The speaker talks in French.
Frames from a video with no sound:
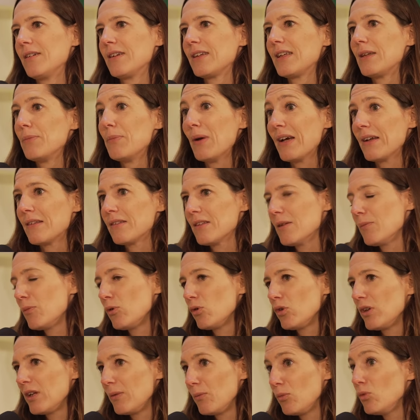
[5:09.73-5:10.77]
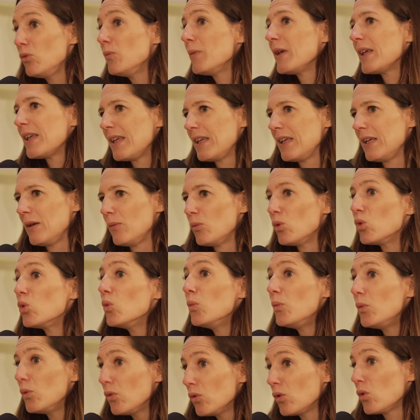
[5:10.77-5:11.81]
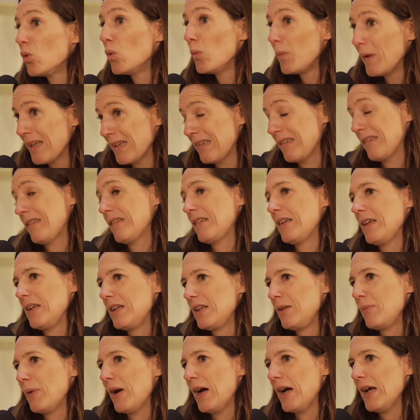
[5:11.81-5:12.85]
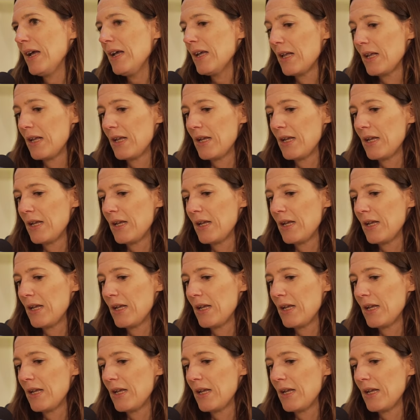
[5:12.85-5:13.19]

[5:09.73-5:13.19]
qui paraît simple au début, mais qui est beaucoup plus complexe qu'elle n'y paraît